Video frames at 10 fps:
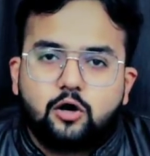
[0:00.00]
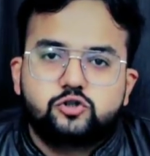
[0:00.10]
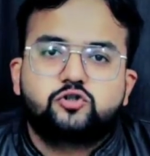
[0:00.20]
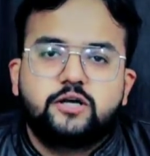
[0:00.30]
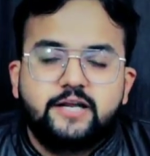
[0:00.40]

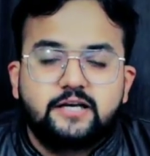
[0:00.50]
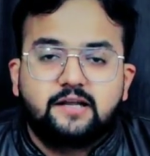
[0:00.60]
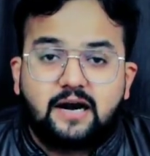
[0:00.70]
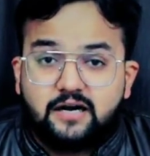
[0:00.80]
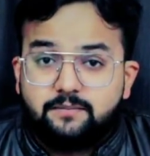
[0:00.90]
ऑस्ट्रेलियन
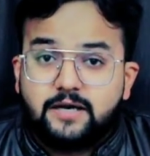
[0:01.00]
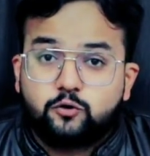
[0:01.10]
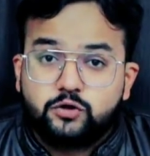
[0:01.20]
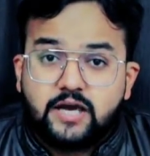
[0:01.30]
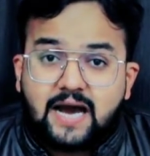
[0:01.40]
खिलाड़ी भी
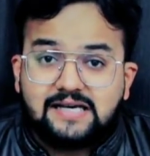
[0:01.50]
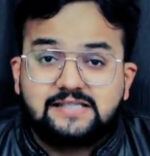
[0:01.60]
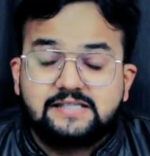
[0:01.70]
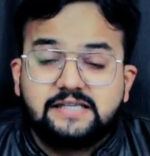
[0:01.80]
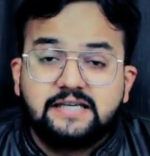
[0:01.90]
हैं तो ये आई
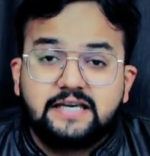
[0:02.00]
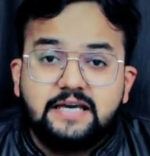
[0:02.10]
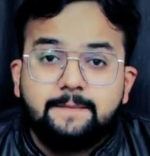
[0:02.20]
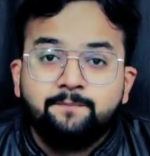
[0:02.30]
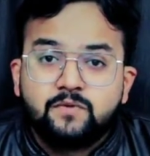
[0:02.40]

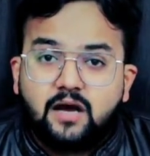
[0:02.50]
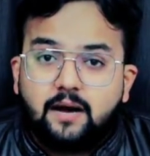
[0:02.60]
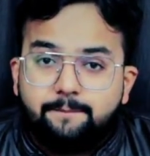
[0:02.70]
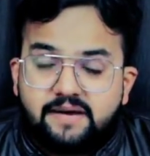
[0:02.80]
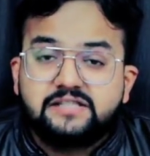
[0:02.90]
की
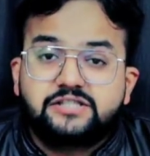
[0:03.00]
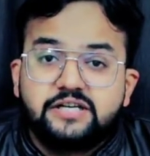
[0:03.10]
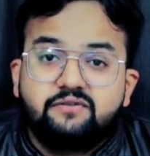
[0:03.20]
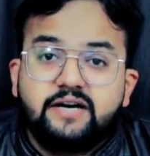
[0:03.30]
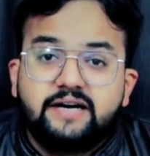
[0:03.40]
मेन्स
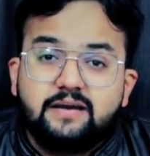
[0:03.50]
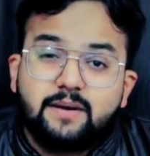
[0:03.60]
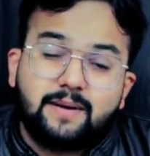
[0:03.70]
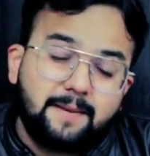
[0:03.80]
टी टीम है अब